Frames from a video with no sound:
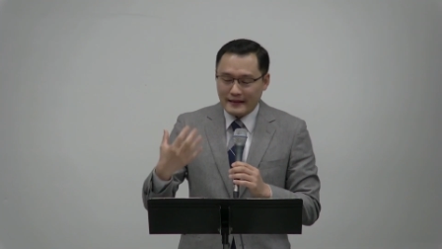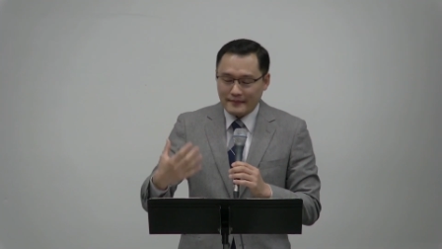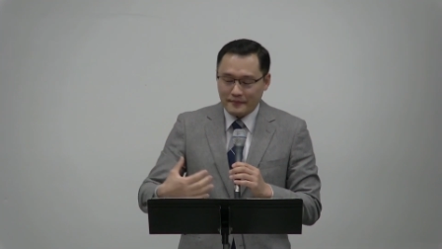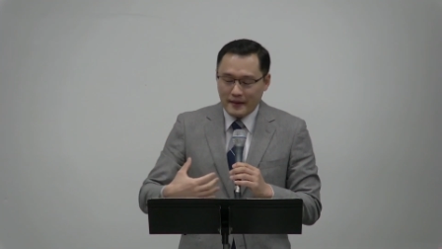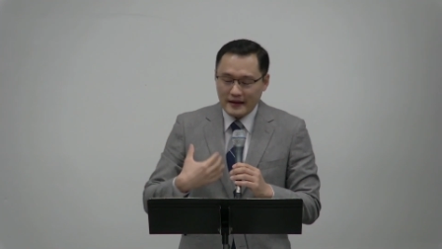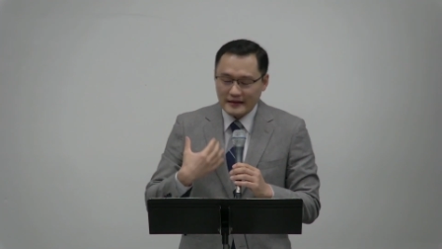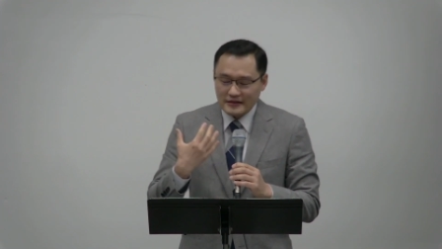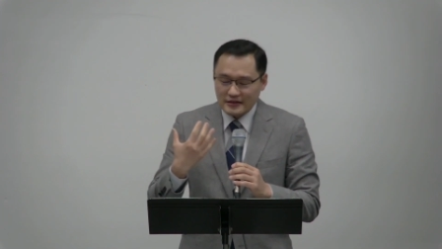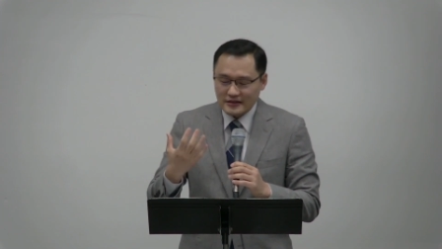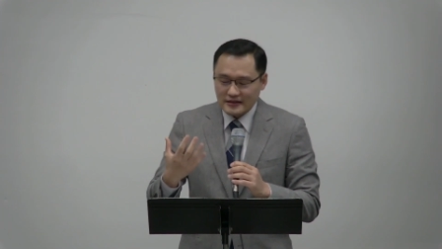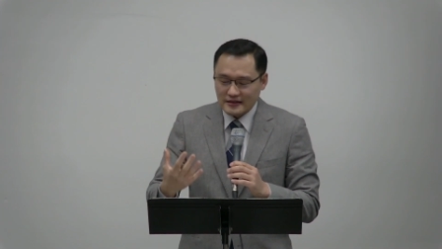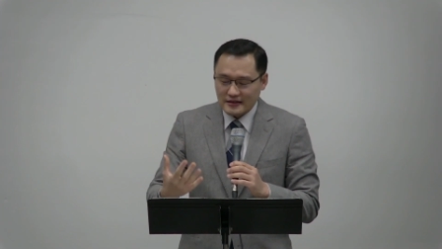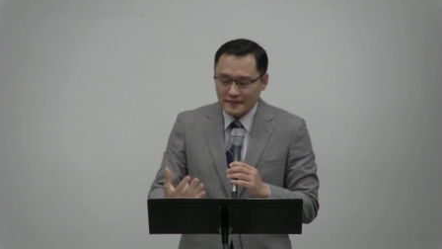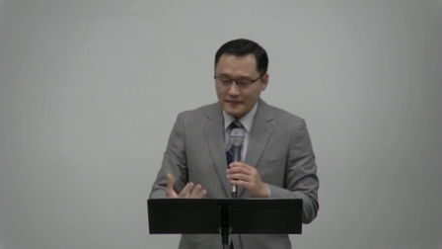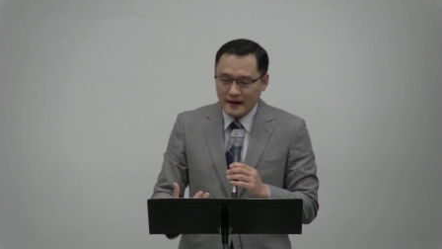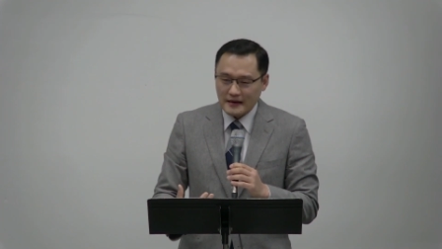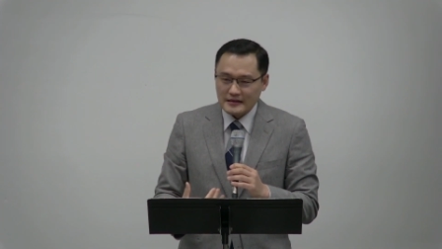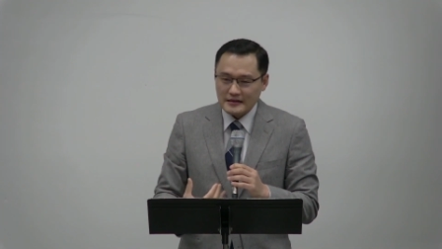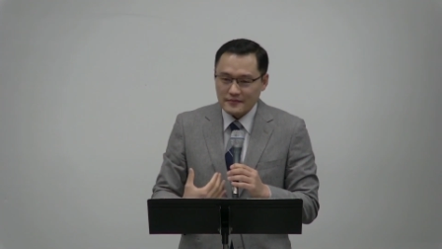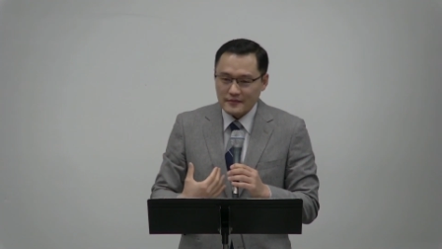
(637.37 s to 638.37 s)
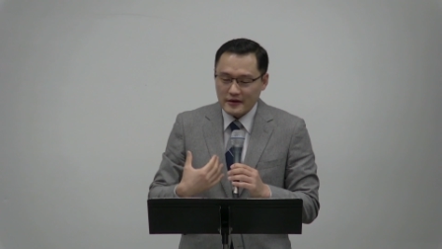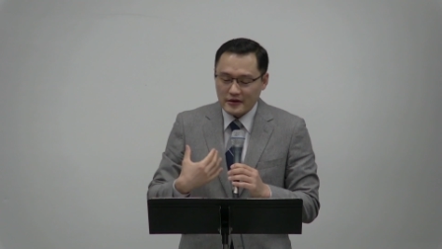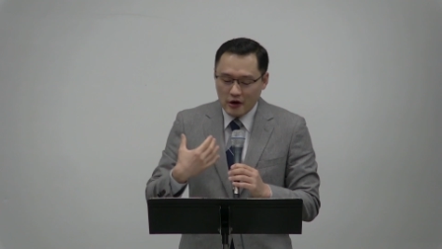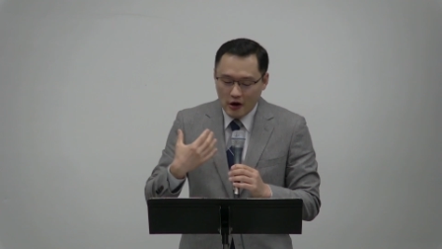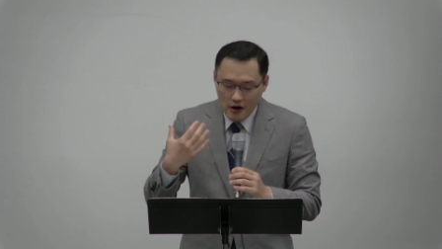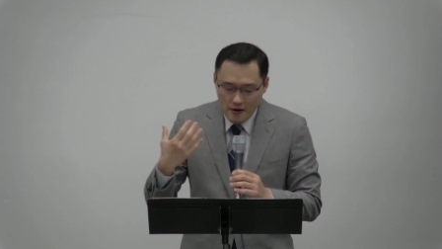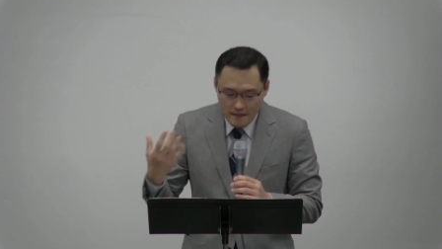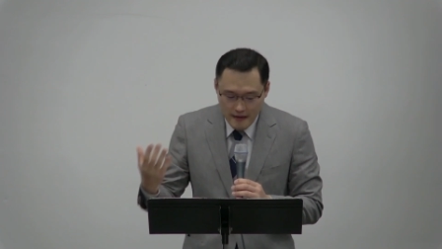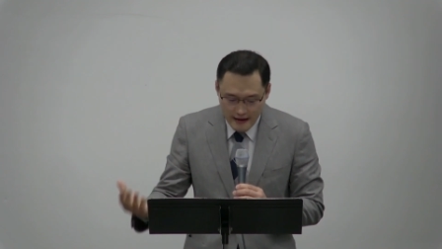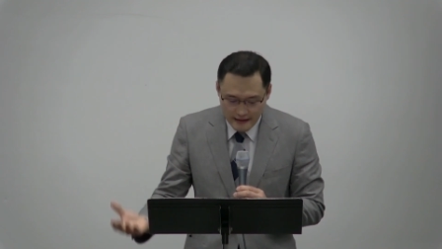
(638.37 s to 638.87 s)
맺어지는 그 말씀의
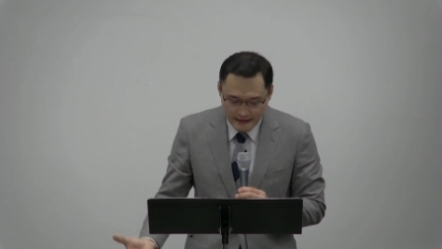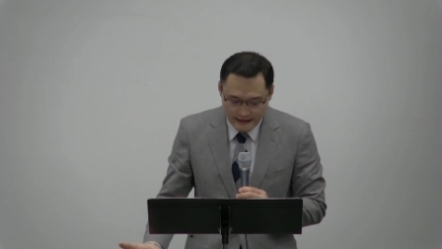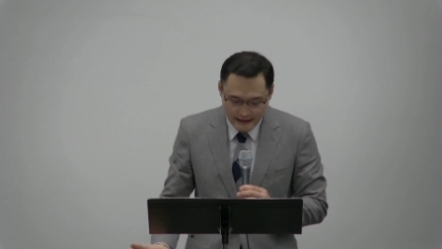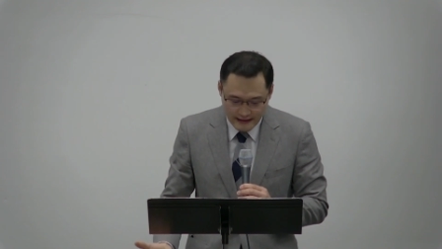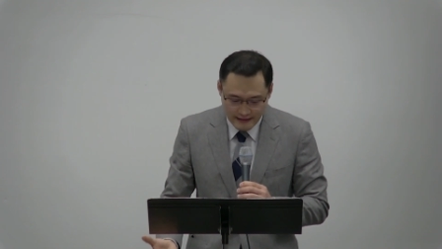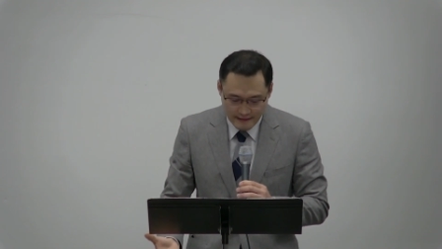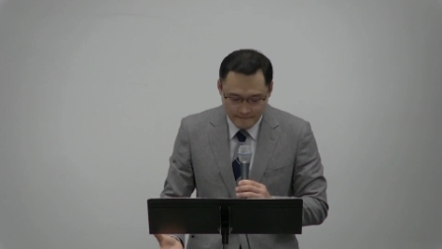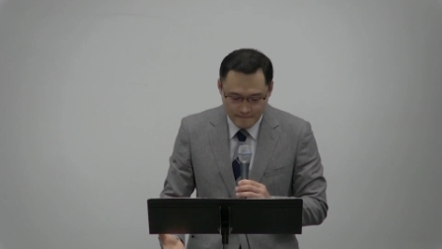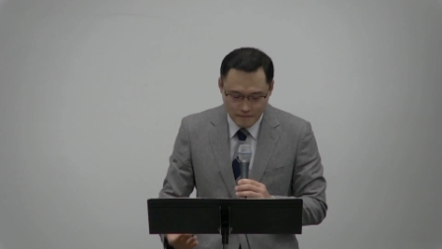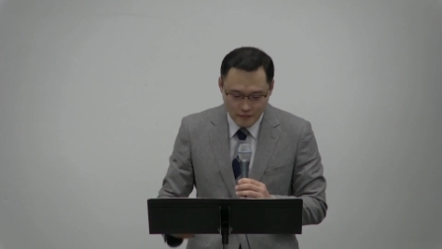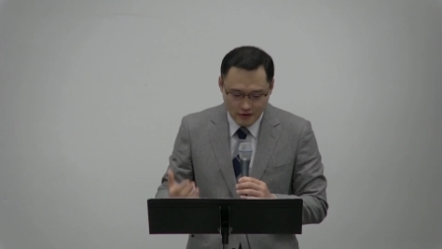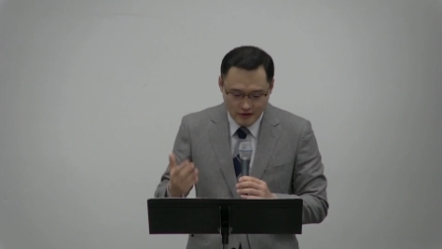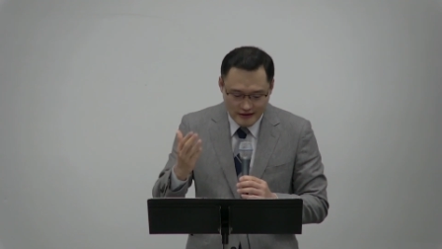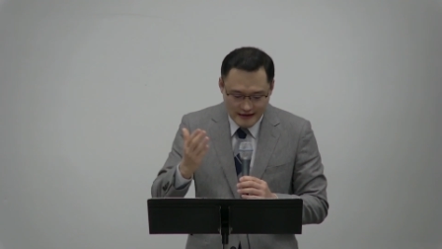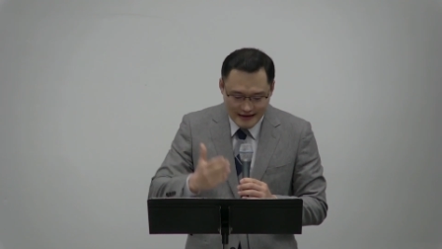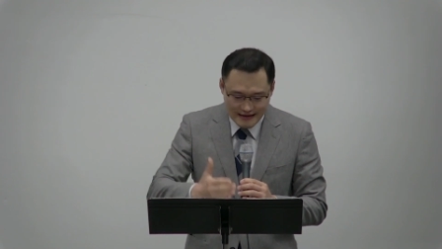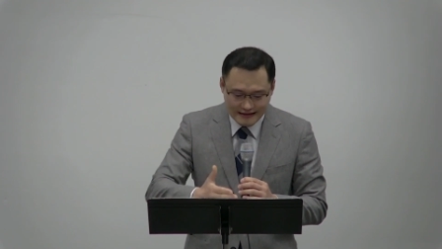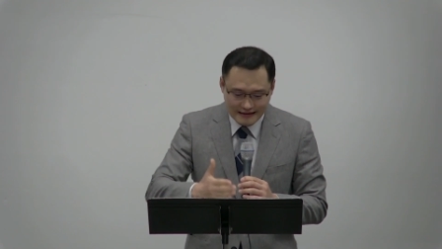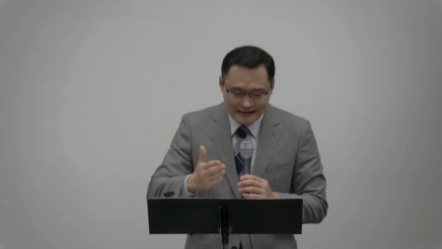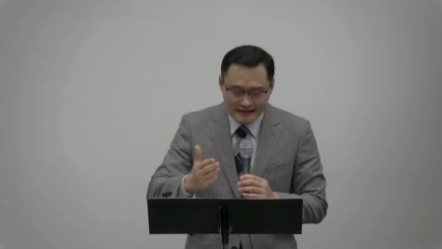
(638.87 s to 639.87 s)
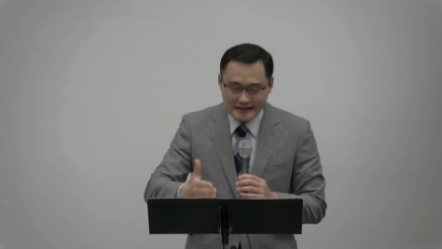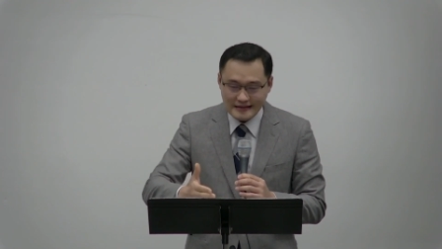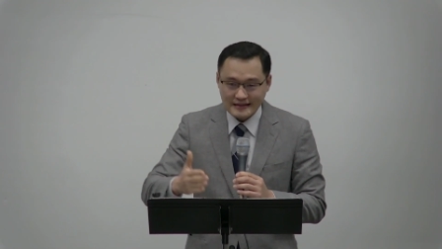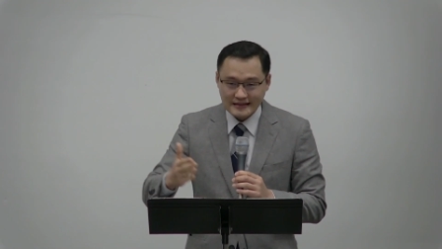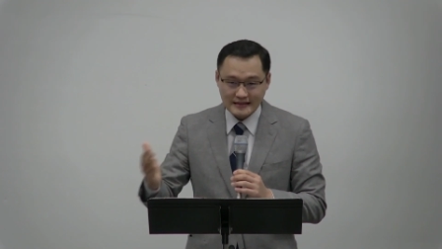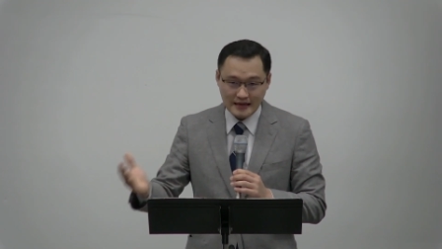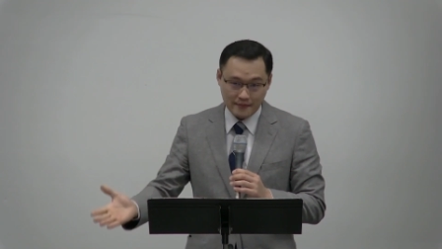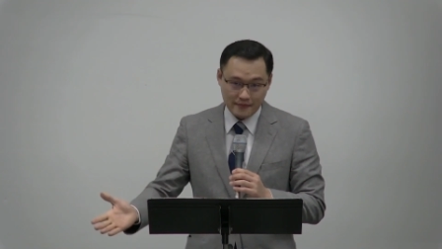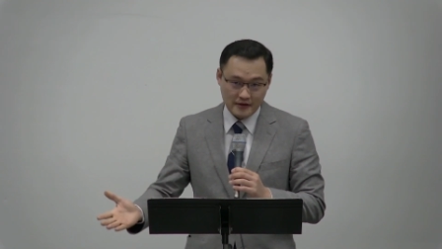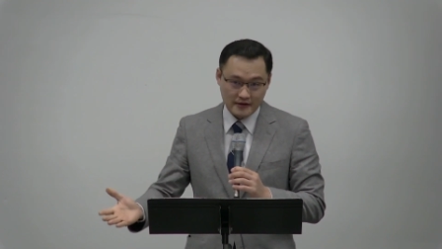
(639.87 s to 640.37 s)
열매에 따라 뭐 1등, 2등,
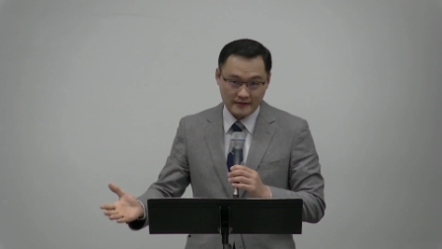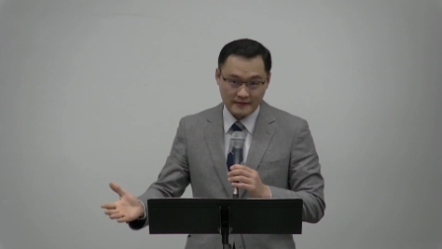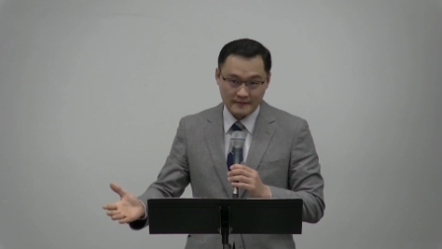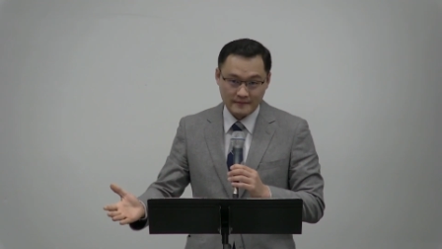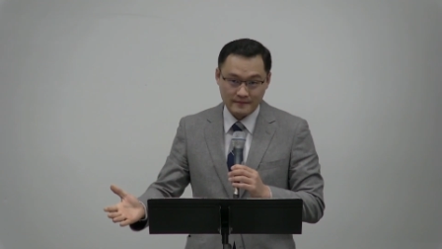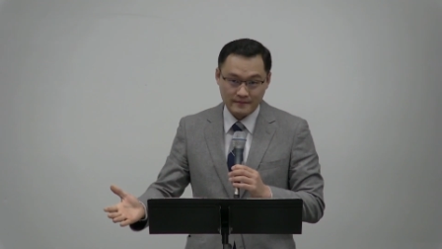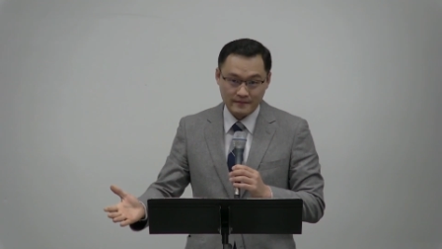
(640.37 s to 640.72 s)
3등.